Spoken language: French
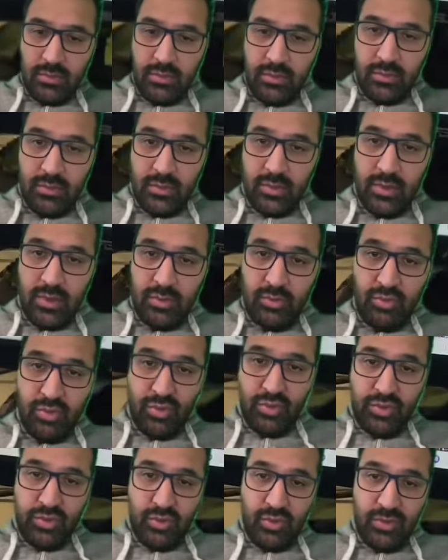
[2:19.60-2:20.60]
Donc euh, pour
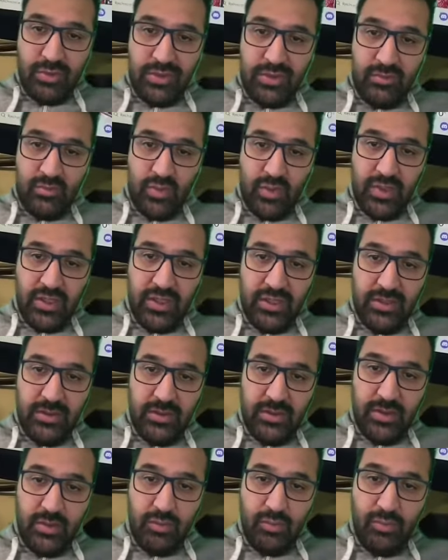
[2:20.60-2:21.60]
ceux qui ont les moyens,
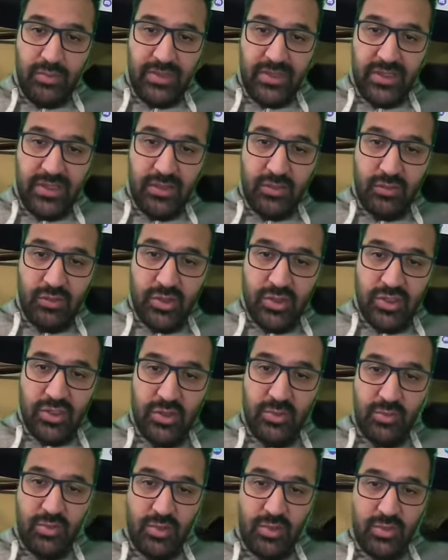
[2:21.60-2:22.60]
un groupe électrogène, je
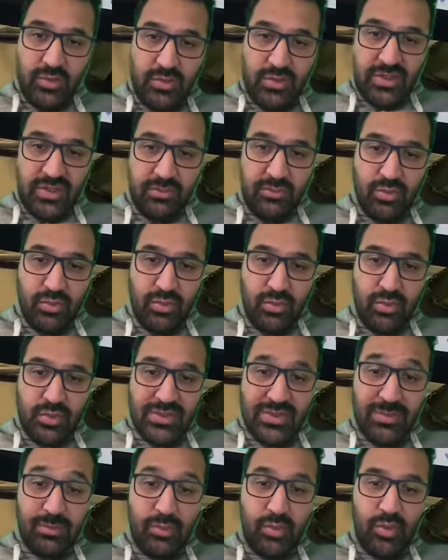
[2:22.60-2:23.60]
pense que ça peut,
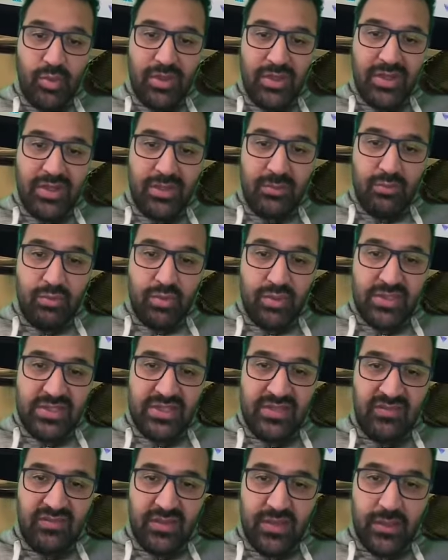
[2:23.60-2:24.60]
ça peut aider pour cet
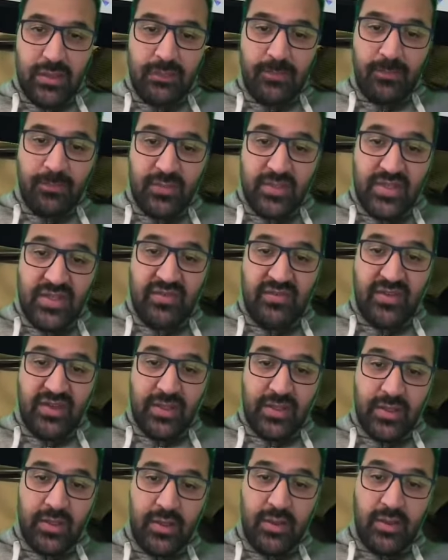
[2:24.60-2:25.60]
hiver. Ça va
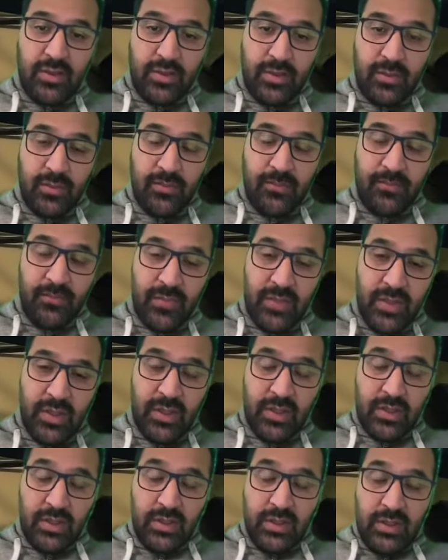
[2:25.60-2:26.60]
être, euh,
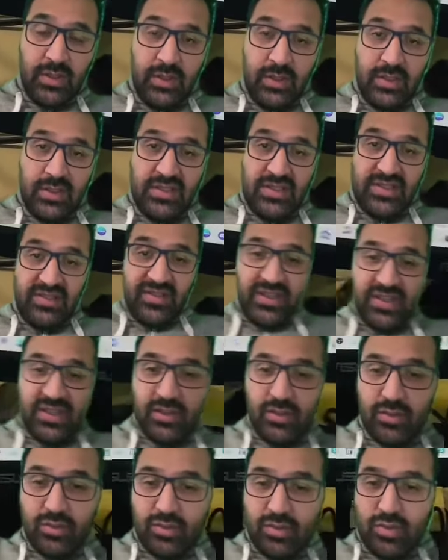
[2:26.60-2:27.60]
ça va être
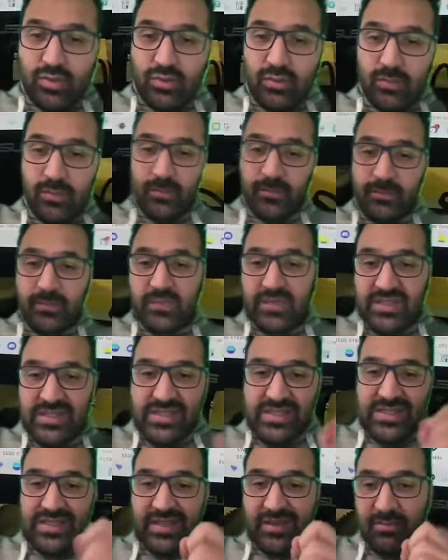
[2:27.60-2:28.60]
tendu. Si
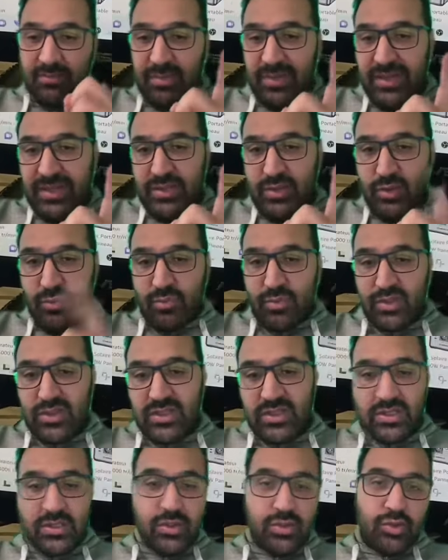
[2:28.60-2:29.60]
ça te plaît
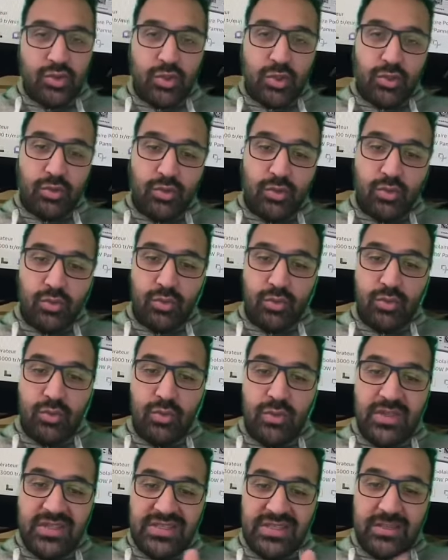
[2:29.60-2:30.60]
ce, genre de contenu,
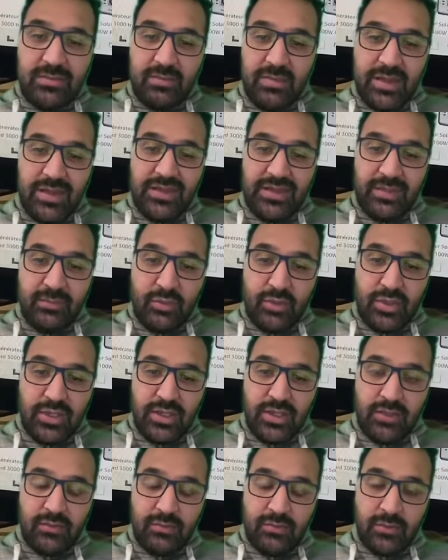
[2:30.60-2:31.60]
n'hésite pas à
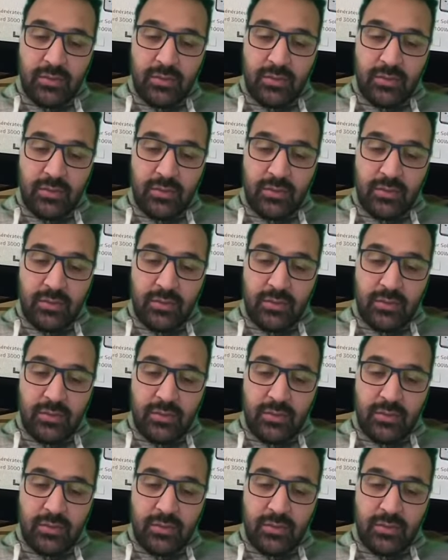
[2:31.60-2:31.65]
t'abonner.